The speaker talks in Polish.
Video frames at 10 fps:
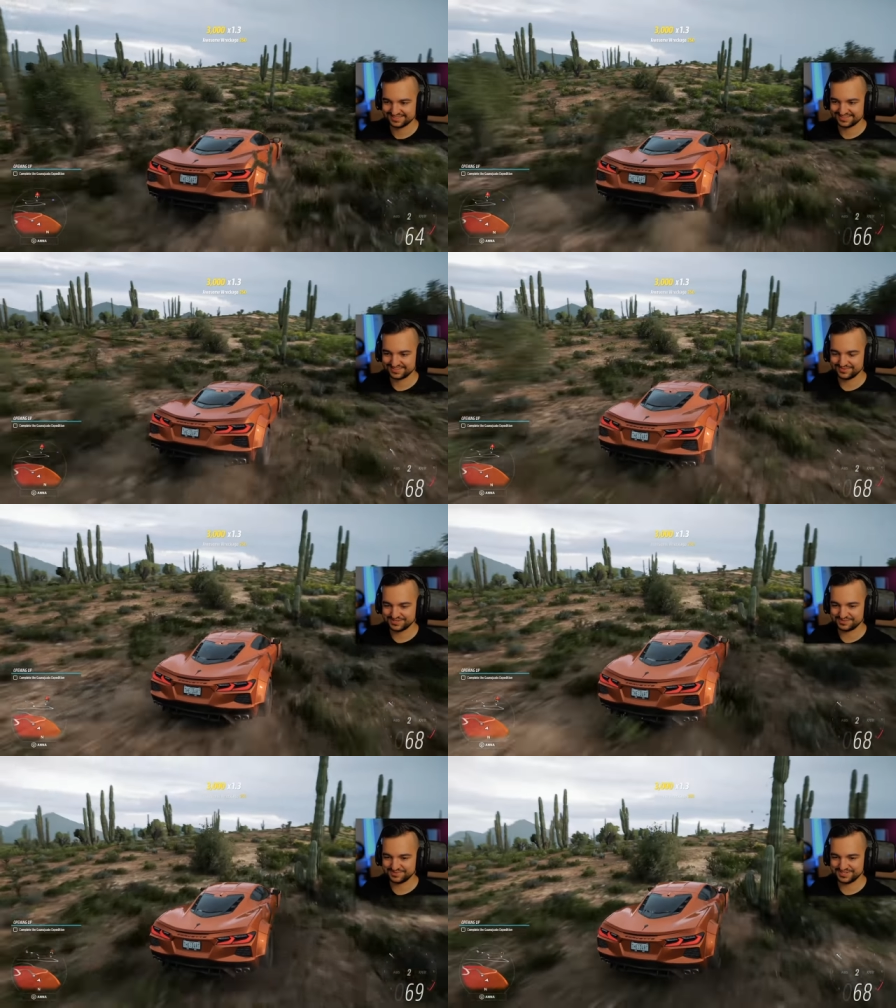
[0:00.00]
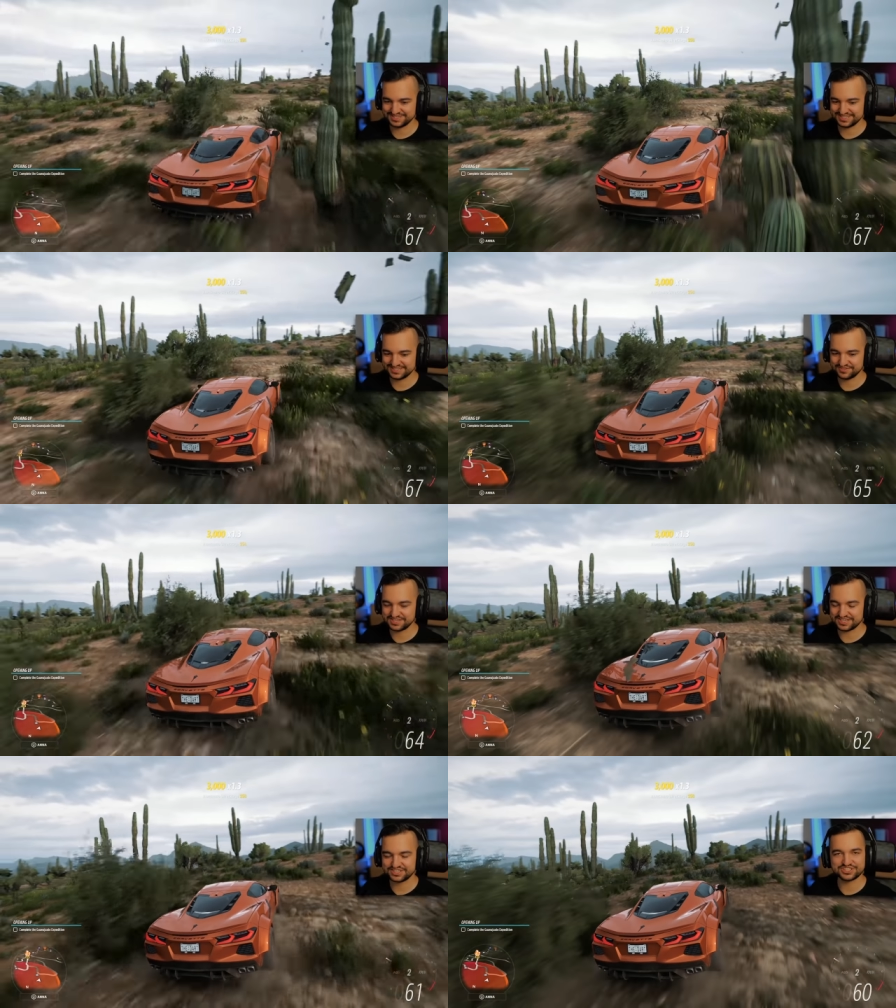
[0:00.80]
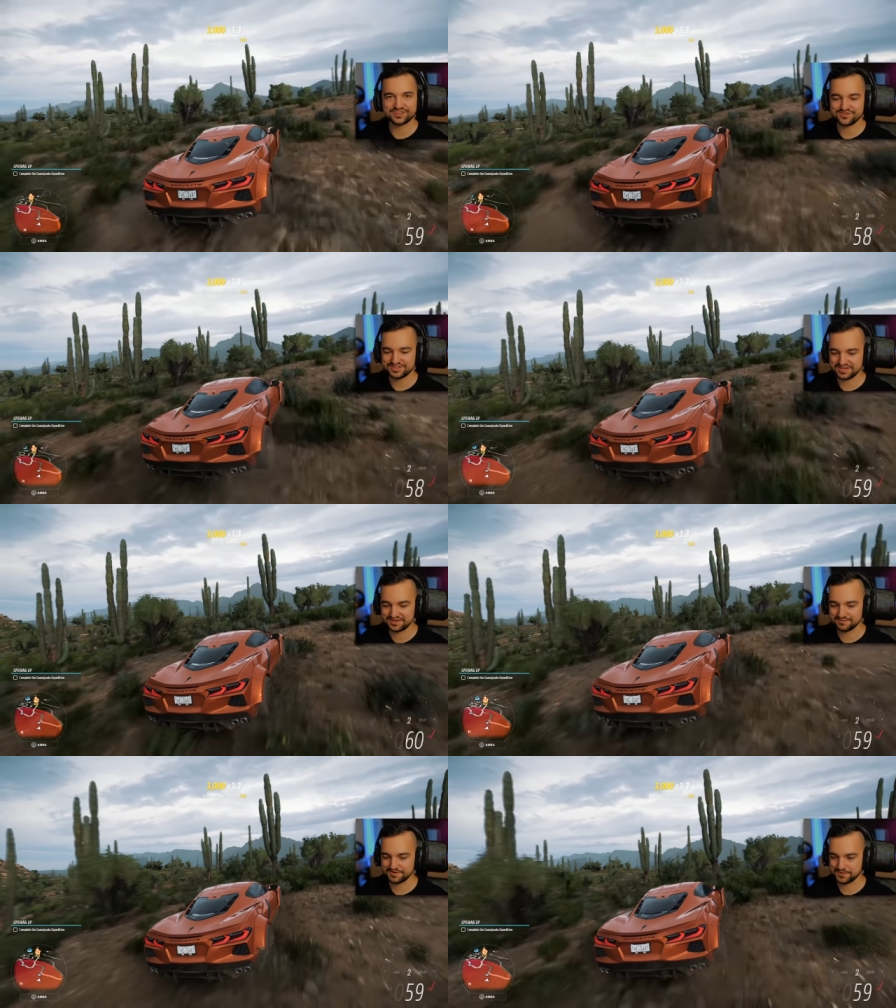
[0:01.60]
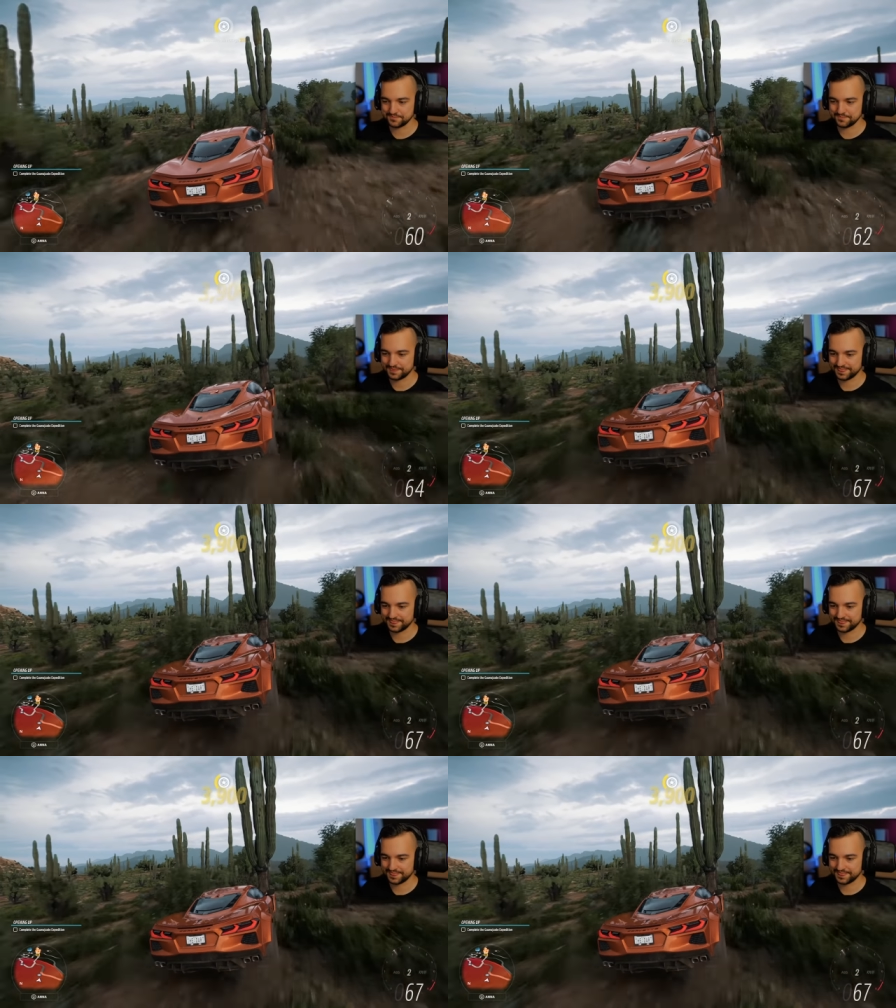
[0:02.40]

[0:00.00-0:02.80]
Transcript: Co to może być? Wiecie, a jeszcze drona nie mam.